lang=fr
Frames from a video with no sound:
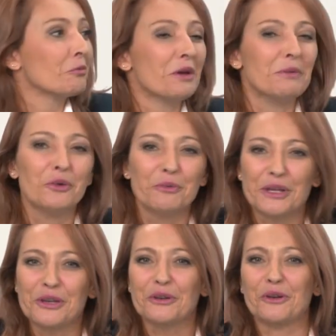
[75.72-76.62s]
même aux
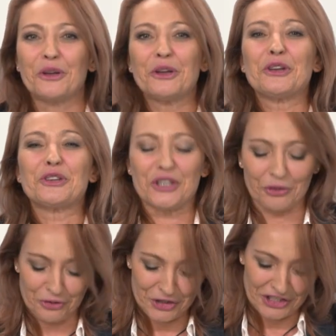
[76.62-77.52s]
meilleurs
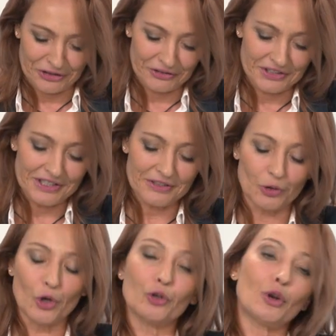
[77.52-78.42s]
chirurgiens
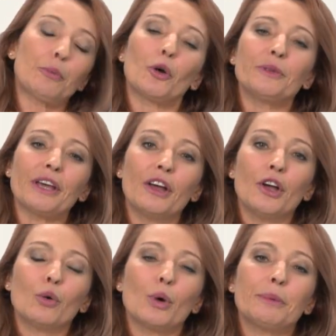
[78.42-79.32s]
dentistes. Lors de la première
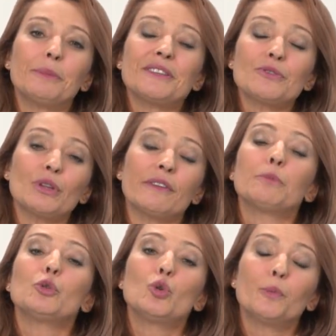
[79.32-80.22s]
web émission, on
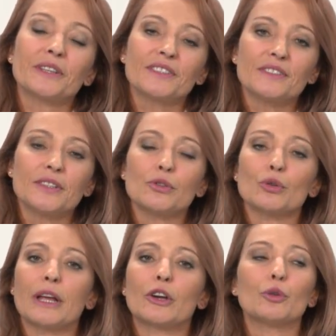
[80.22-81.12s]
avait beaucoup insisté
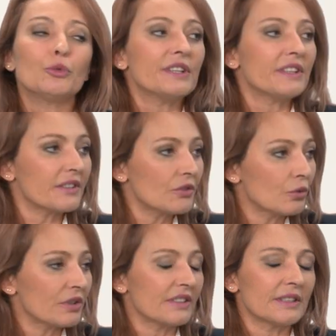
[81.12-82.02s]
sur la
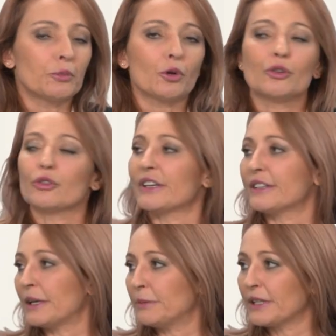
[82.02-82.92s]
communication très importante à
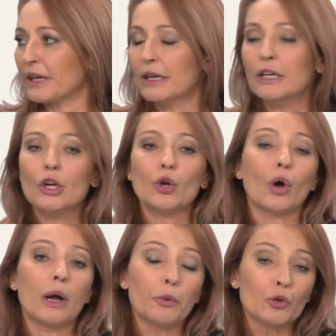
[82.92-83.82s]
établir, hein.
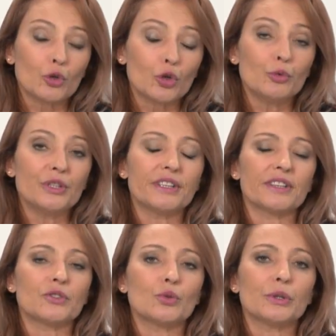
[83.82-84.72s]
le rapport de
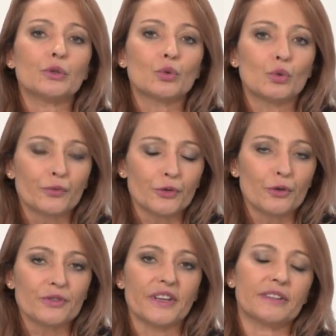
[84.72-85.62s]
communication et de
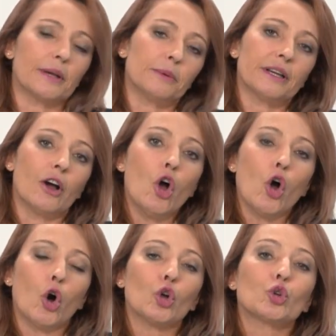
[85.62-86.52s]
confiance à établir
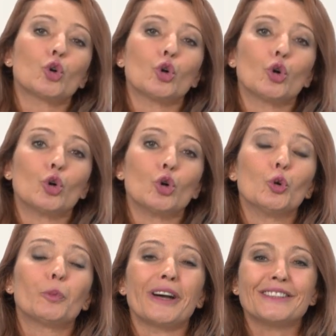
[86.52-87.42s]
entre
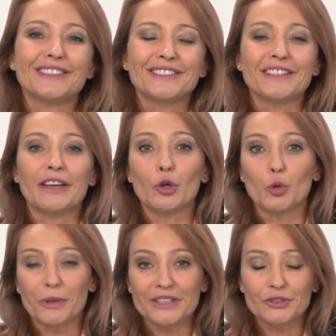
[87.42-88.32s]
le praticien et
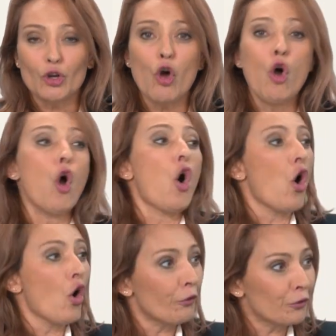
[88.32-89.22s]
le patient
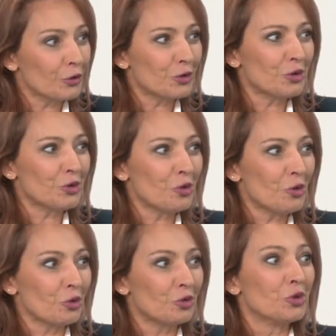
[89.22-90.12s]
en
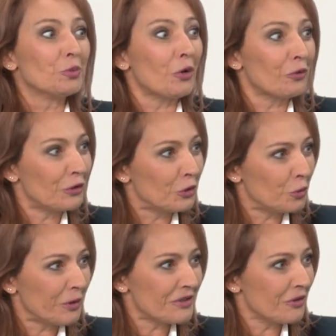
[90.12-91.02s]
fonction du profil
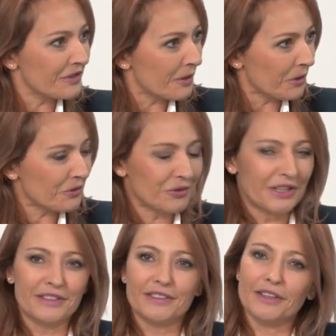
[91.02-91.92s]
du patient, de sa
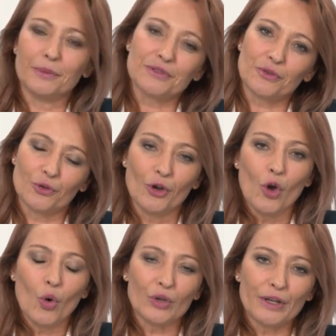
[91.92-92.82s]
personnalité, hein, parce que
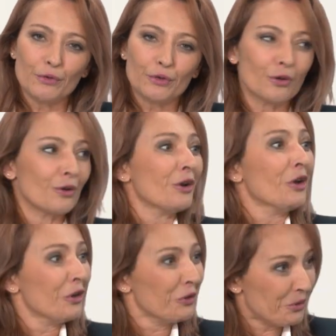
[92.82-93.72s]
on a du vu praticien
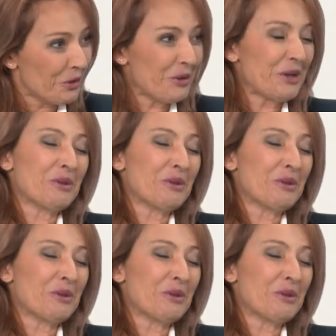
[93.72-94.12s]
que aussi. oui, oui,